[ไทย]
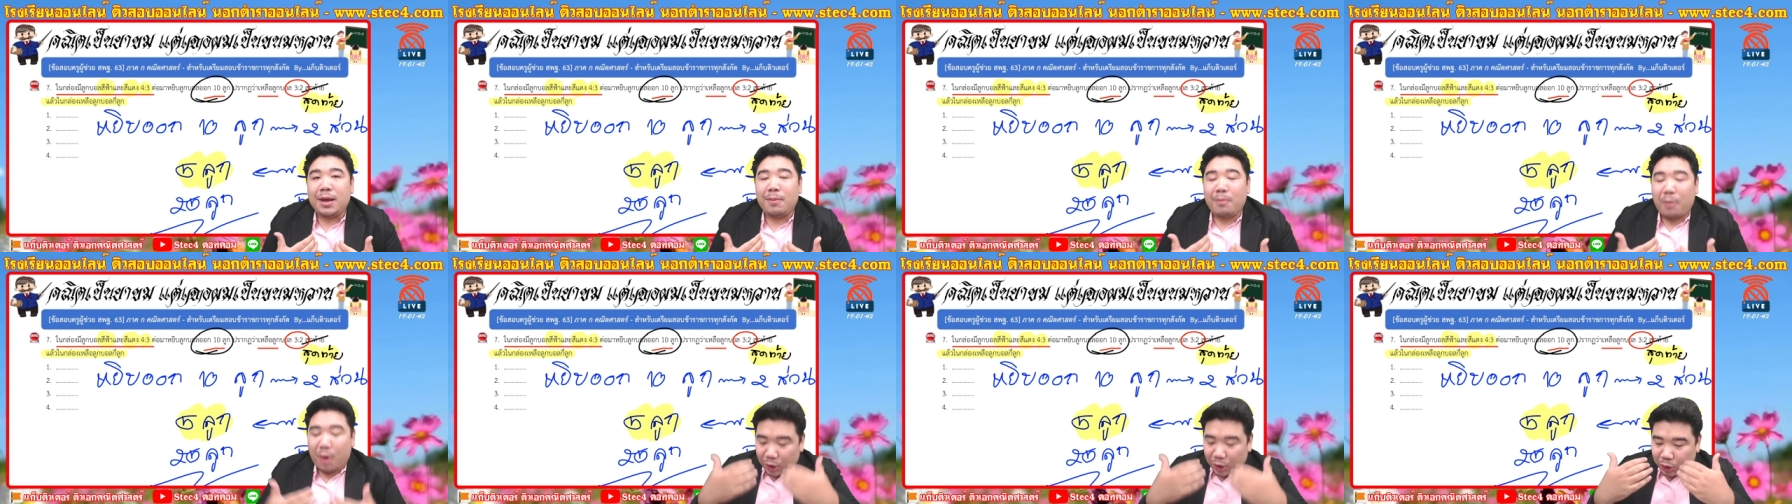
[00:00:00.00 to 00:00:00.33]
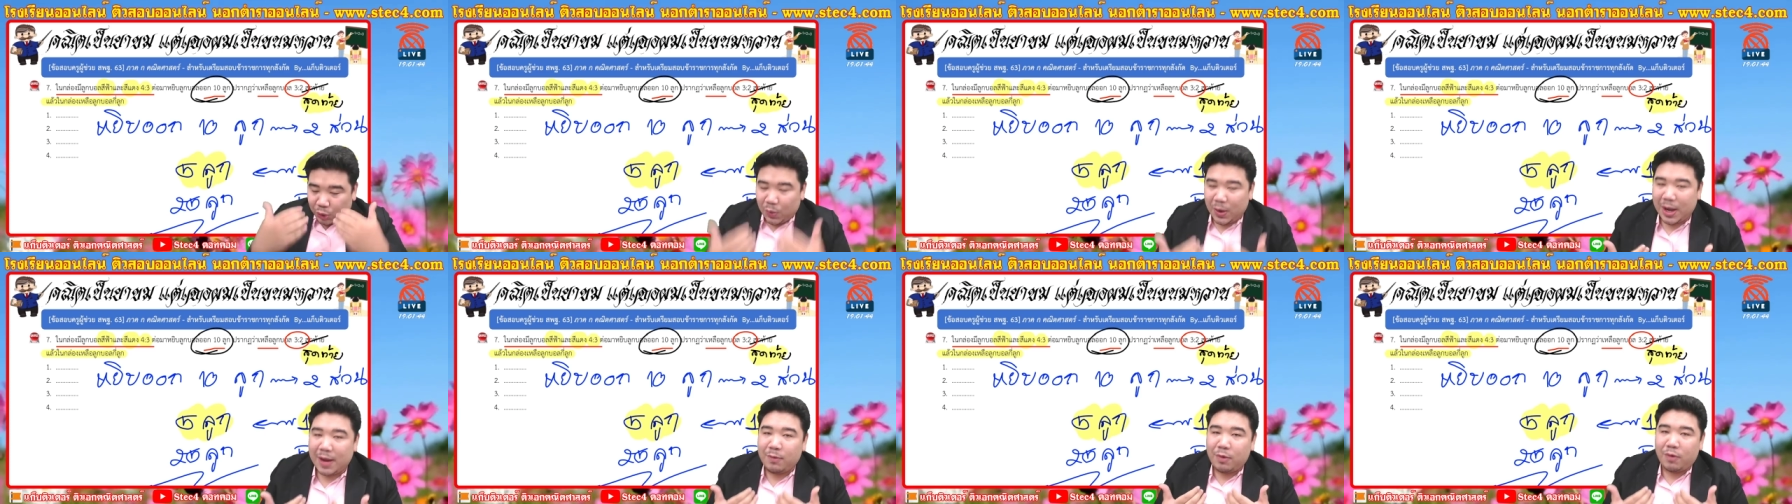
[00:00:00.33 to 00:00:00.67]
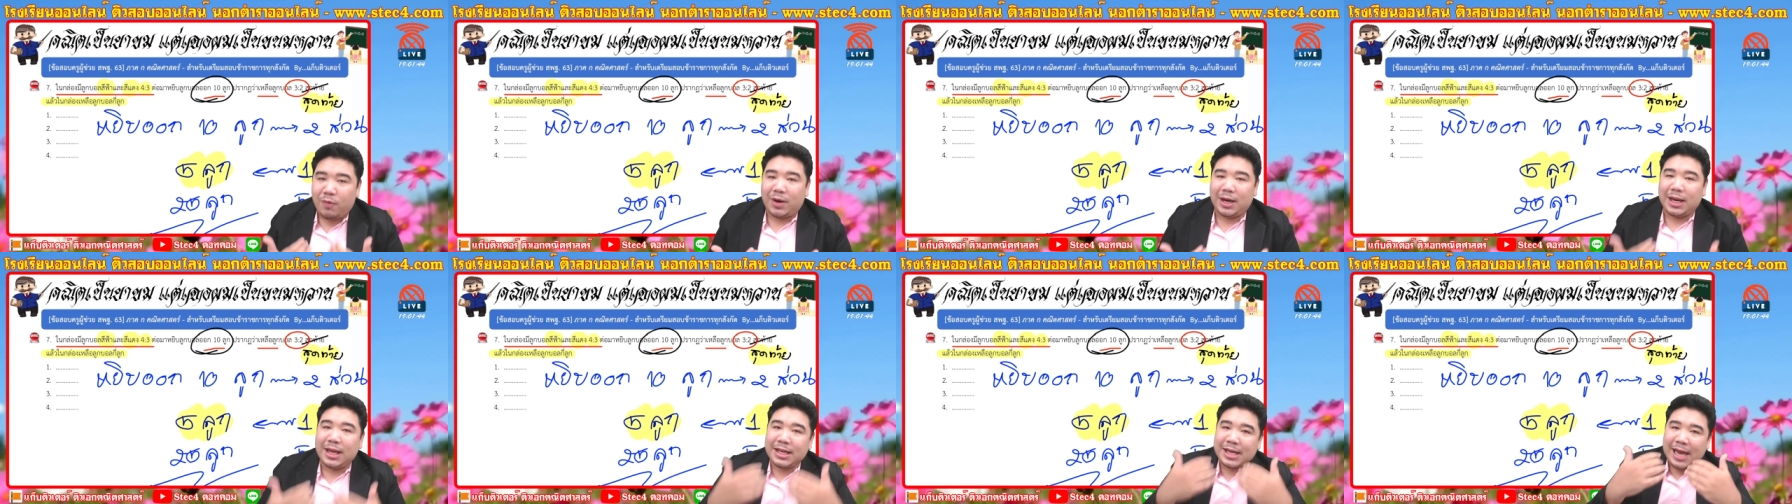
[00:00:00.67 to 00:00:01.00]
บอกตัวเองว่า
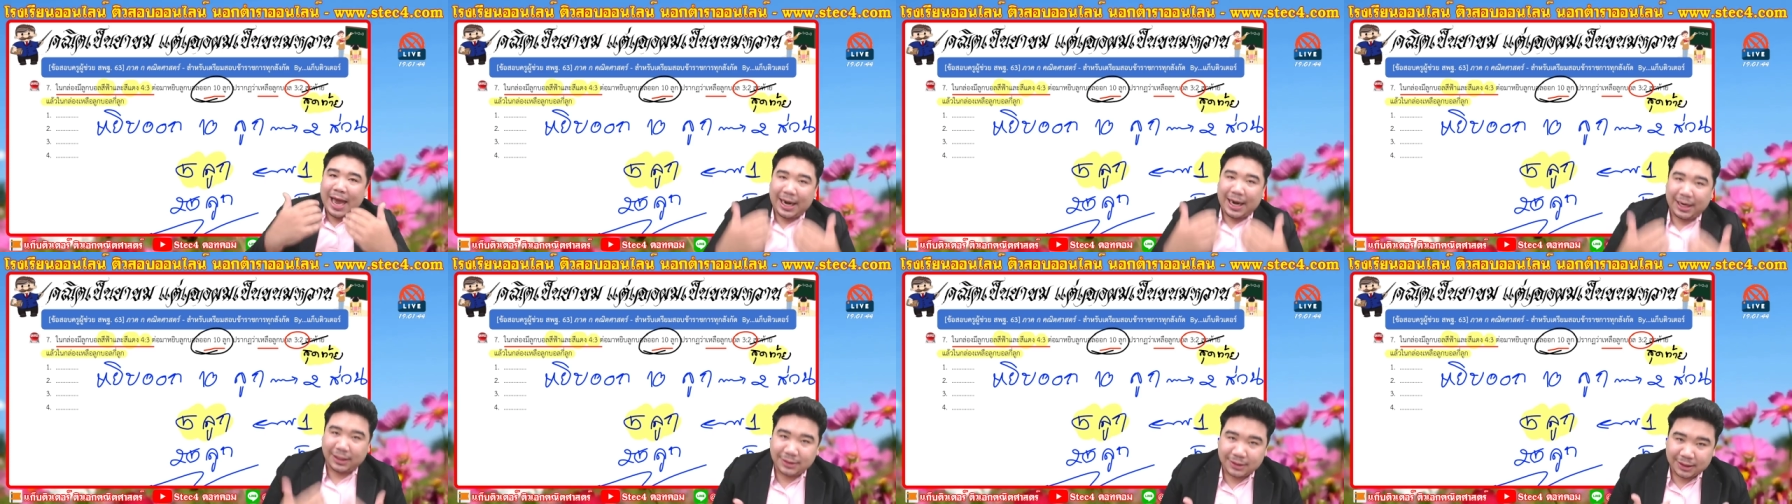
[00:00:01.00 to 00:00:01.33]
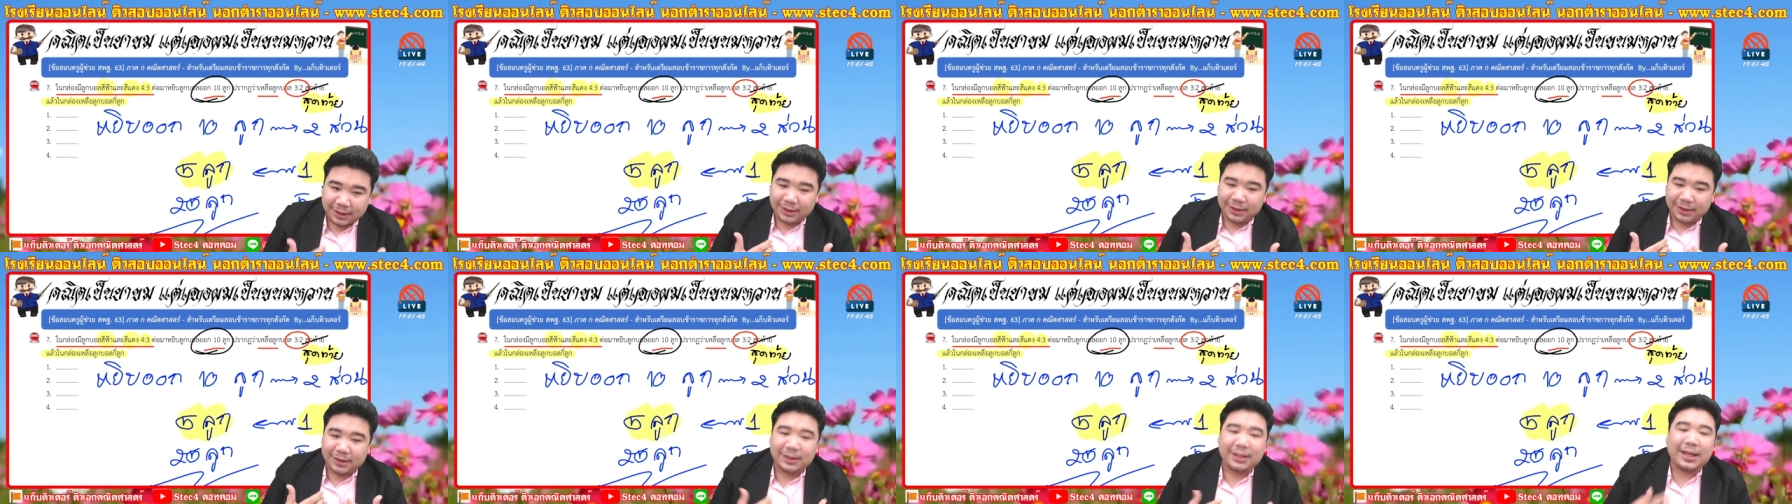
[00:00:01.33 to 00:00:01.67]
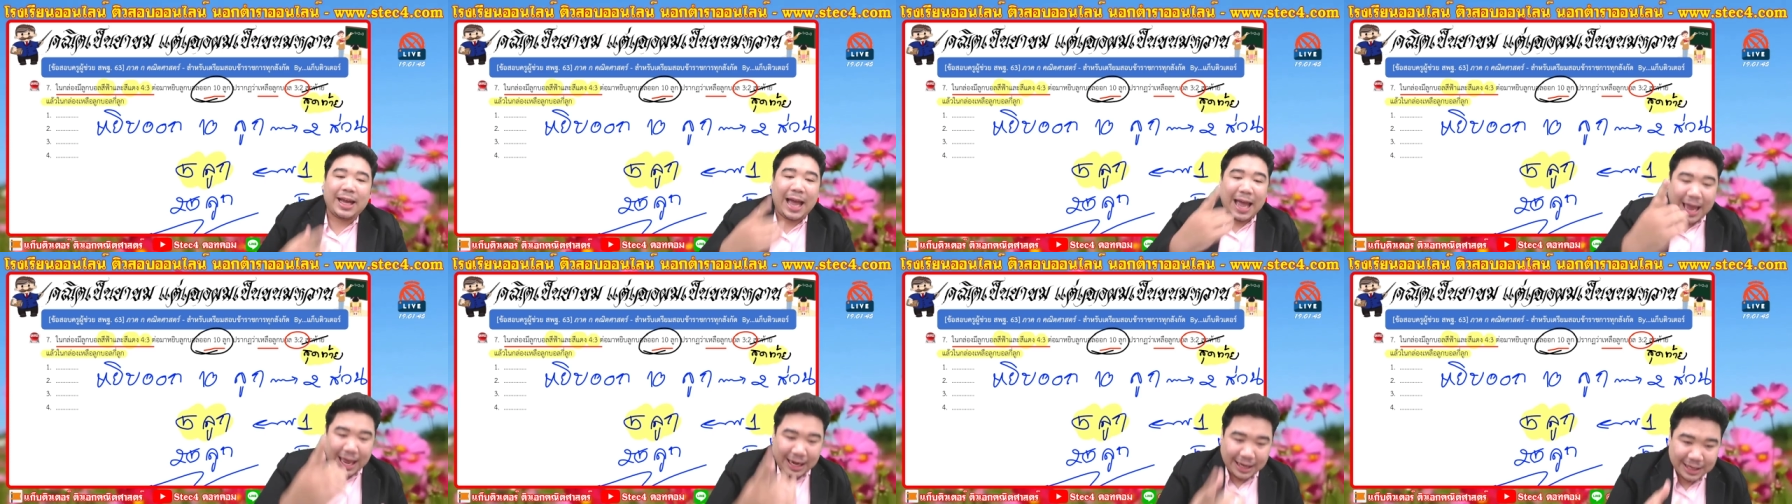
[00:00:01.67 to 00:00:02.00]
วันนี้จะอ่านหนังสือ
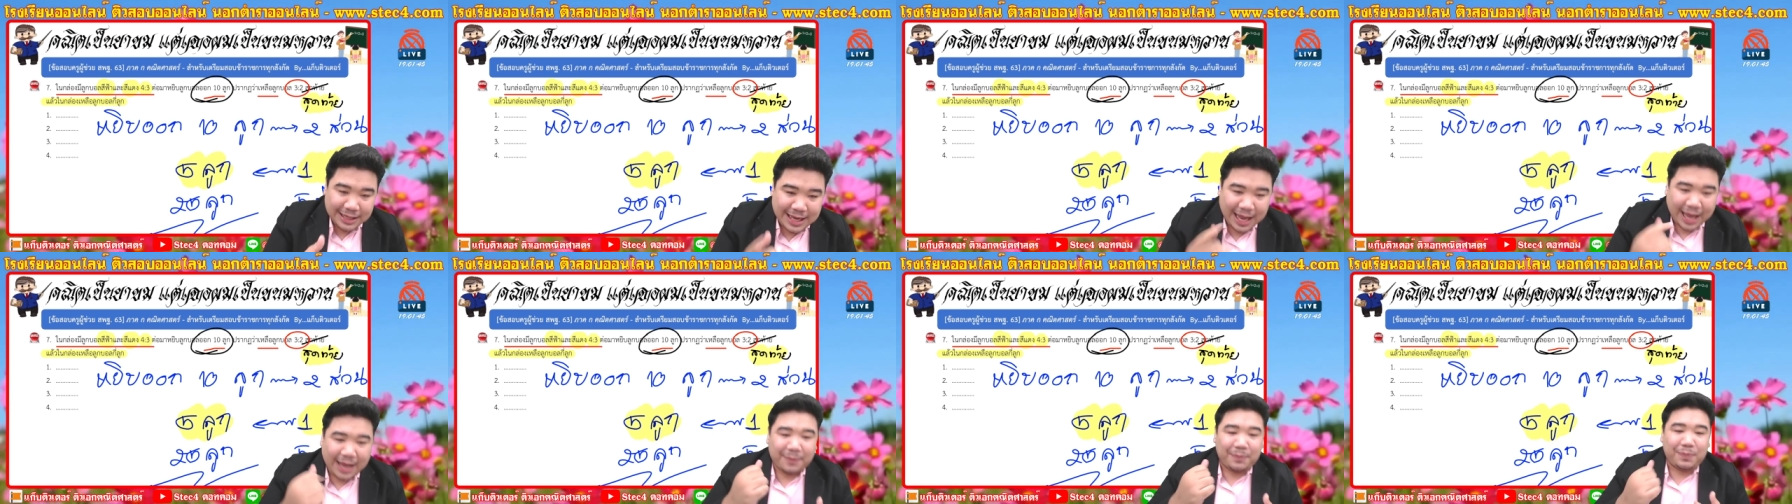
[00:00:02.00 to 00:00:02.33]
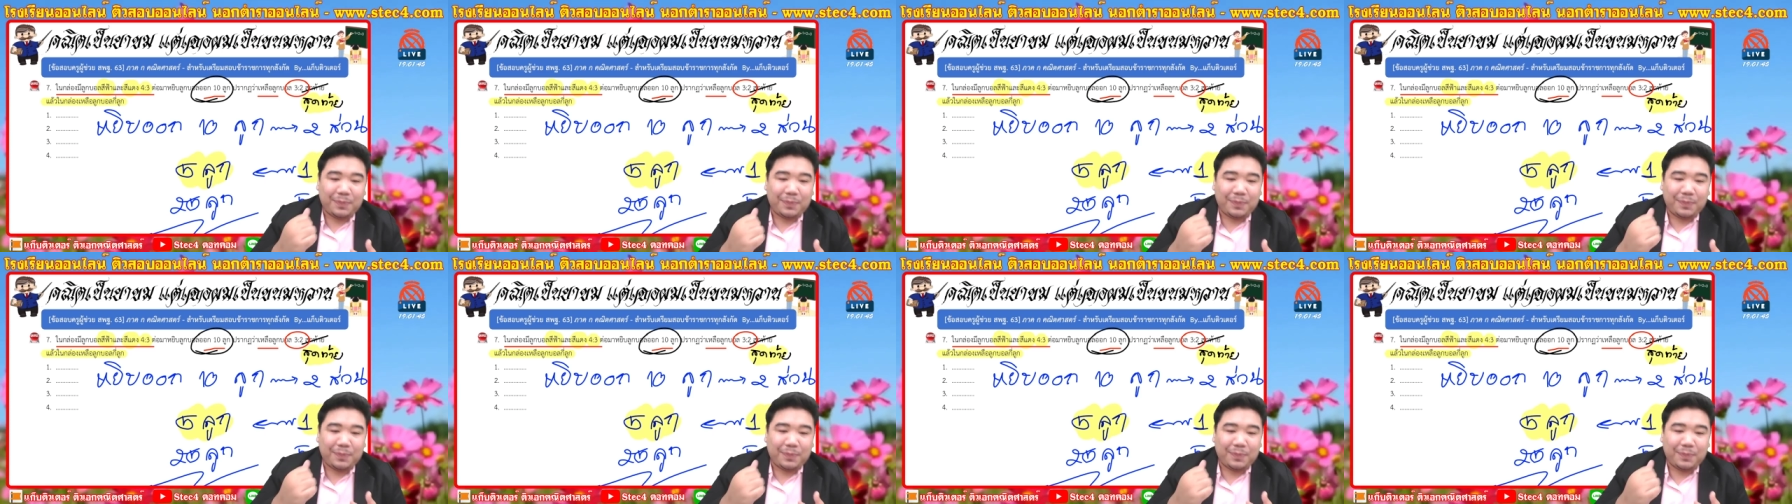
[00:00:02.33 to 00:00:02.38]
อ่านหรือยัง